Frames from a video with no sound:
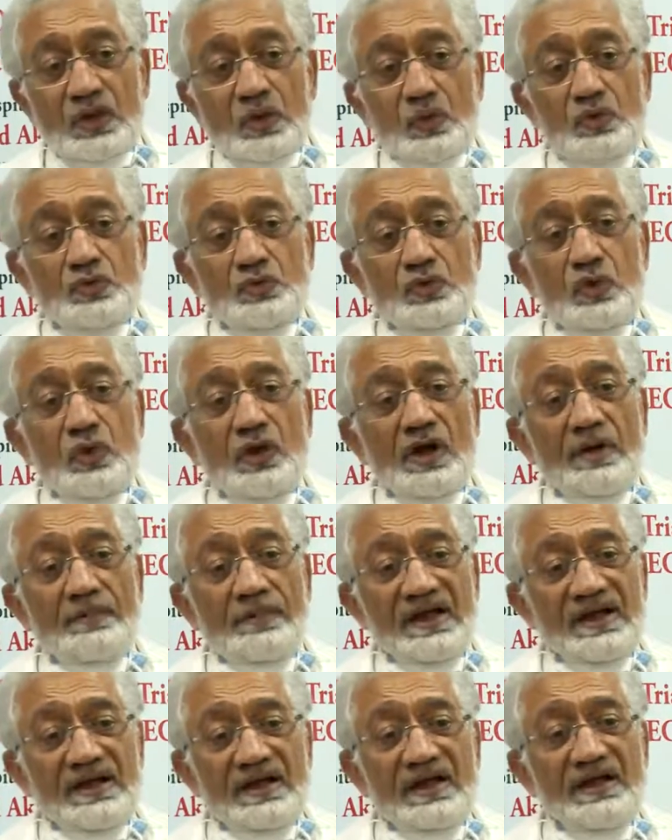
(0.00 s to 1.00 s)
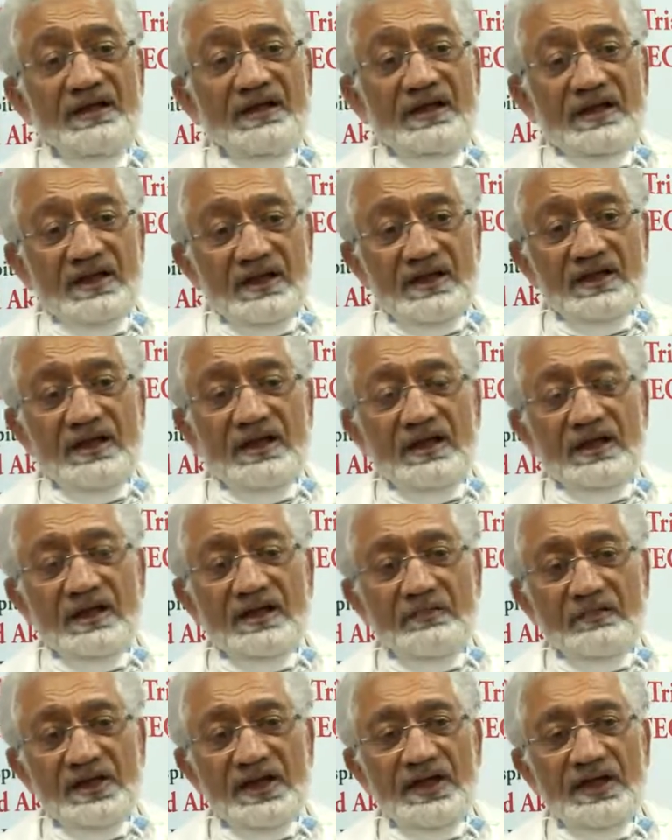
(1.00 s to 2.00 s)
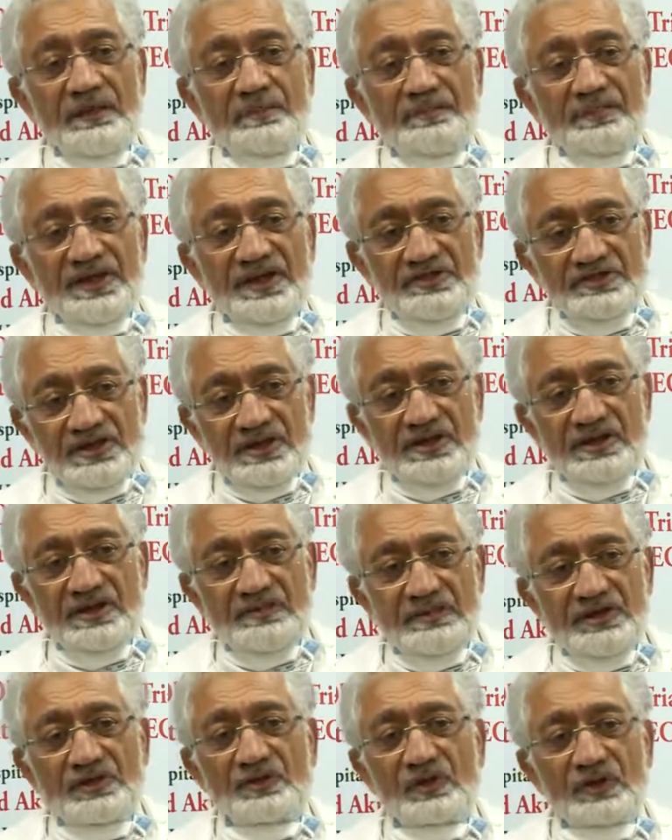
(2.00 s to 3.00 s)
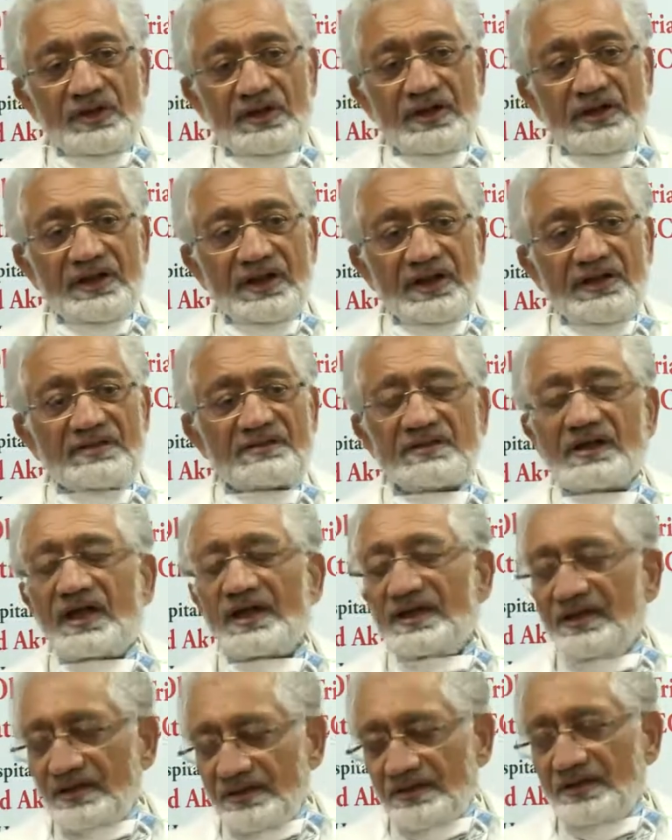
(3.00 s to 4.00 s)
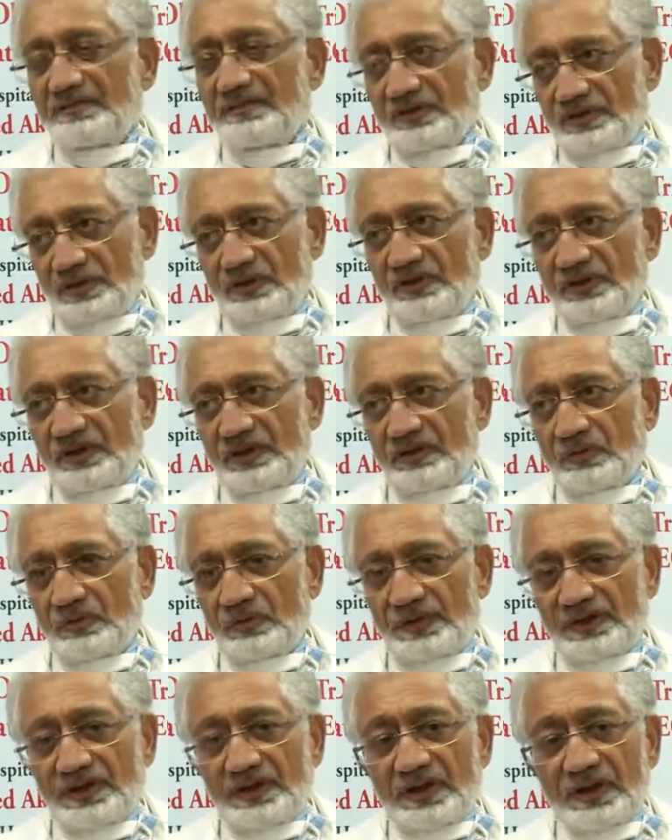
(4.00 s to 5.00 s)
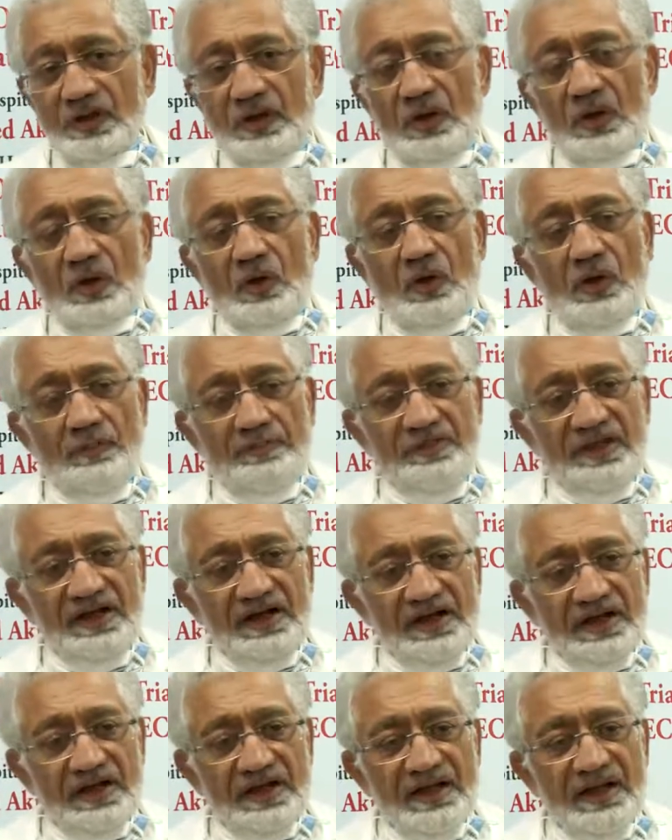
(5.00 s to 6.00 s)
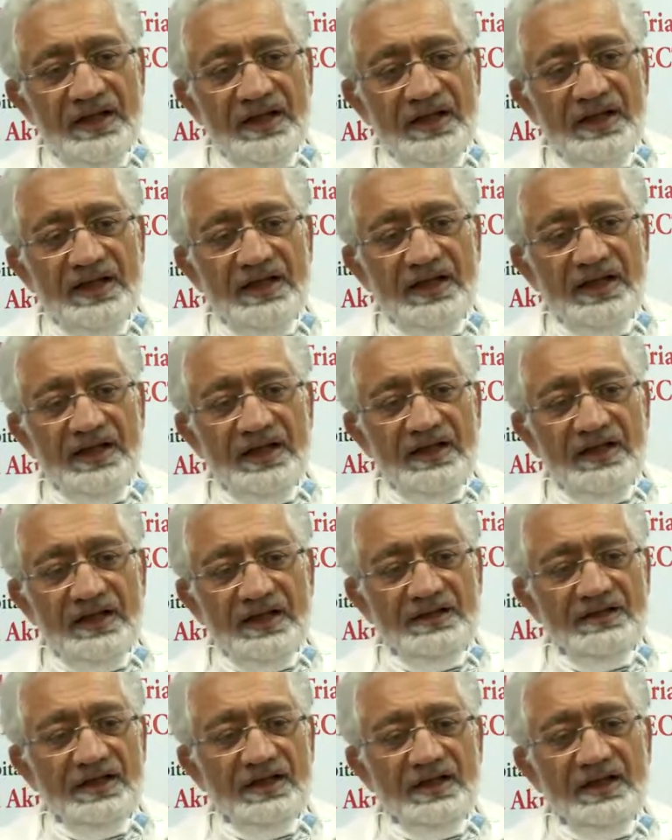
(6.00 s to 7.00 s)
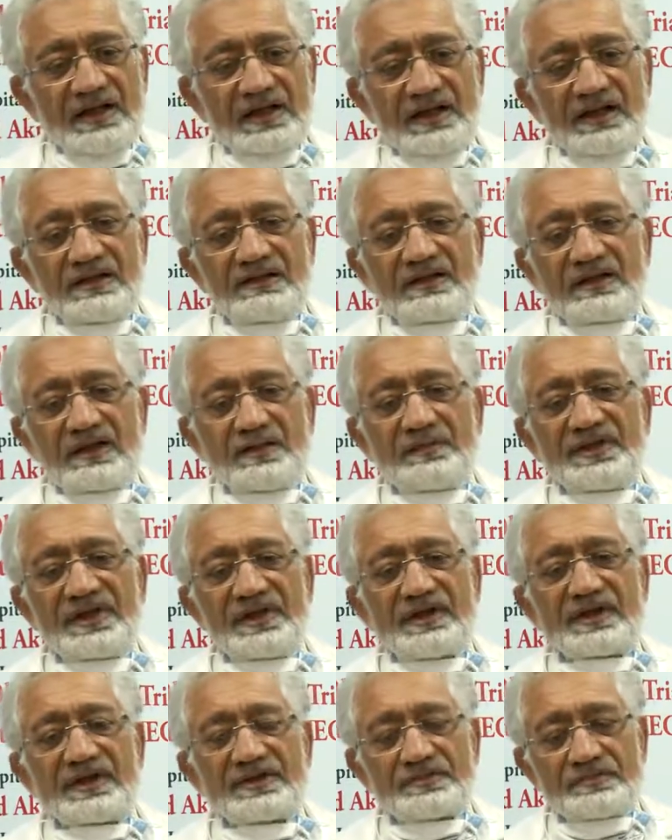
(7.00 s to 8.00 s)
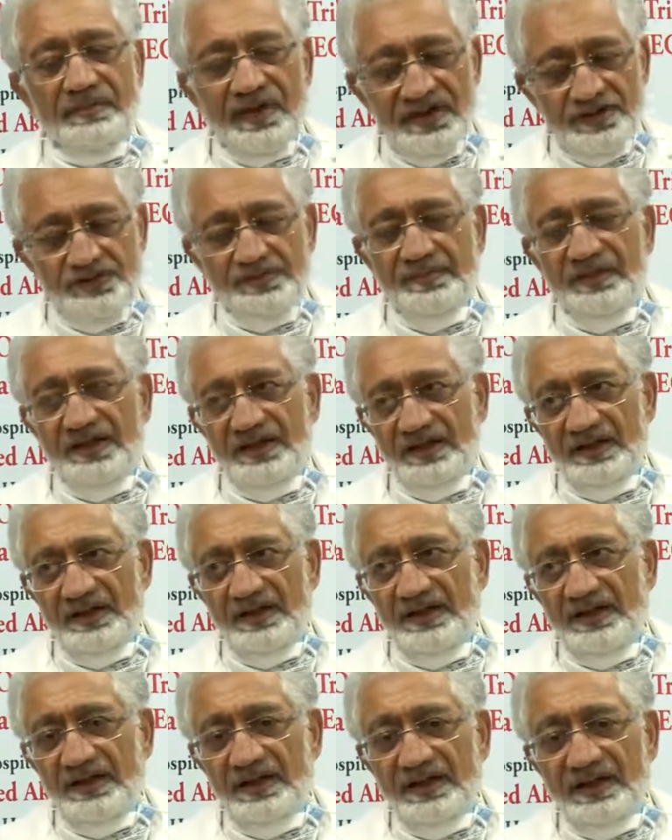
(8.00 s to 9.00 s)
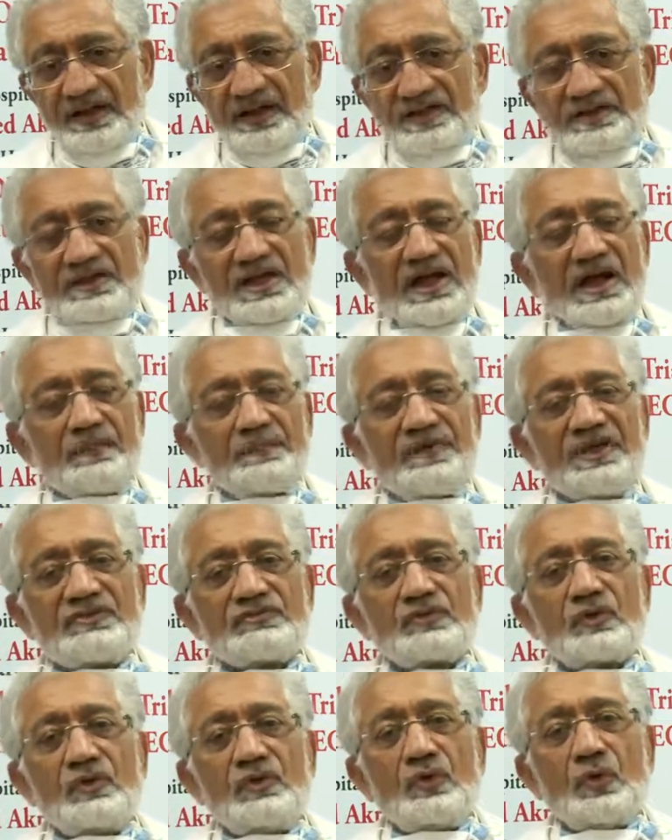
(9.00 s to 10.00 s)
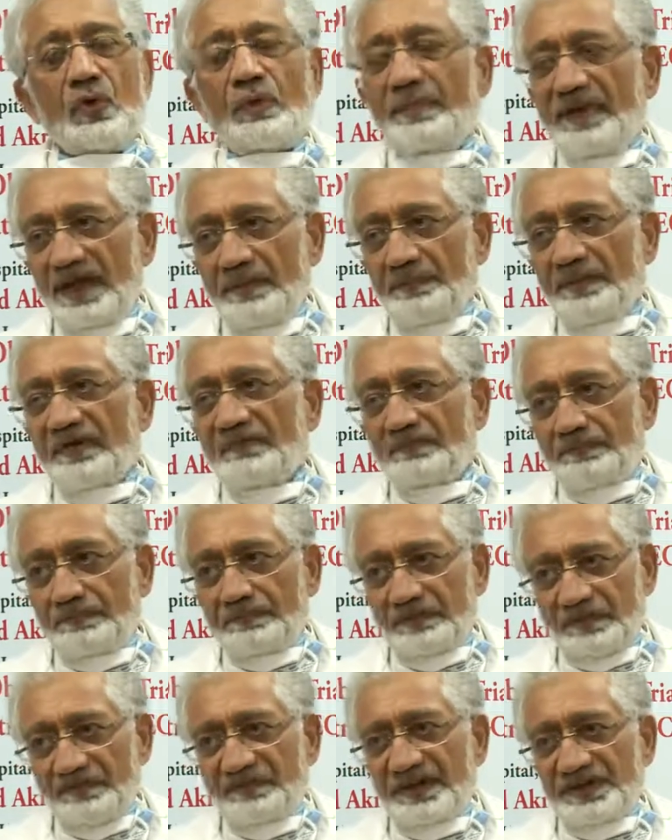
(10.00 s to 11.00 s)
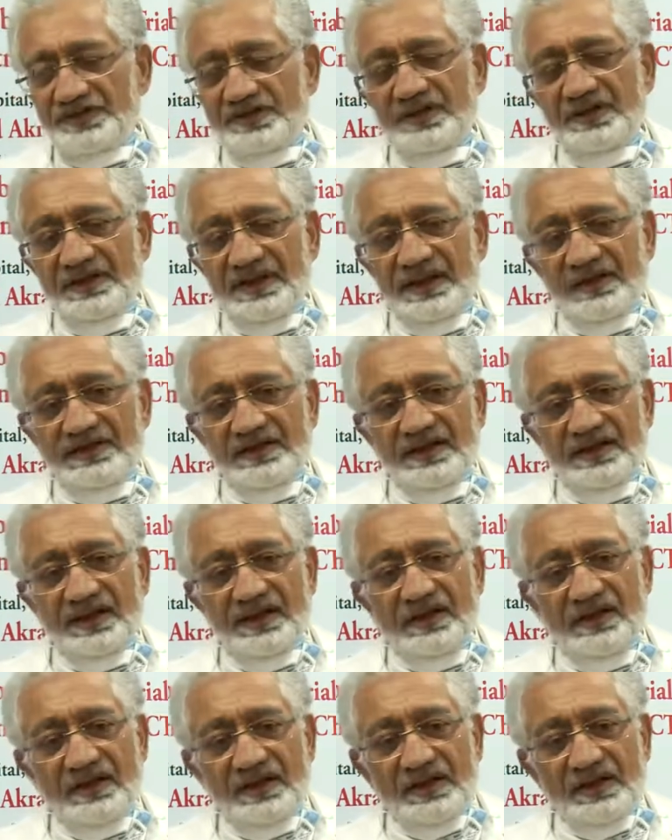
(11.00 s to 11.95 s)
उसको अबंडन करना हमारे पेशे की भी तोहन है इंसानियत की भी तोहन होगी और मेरा ख्याल है कि अल्लाह ताला ने ये हमें एक आजमाइश में डाला है जहाँ पे इसको नोबेल प्रोफेशन कहते हैं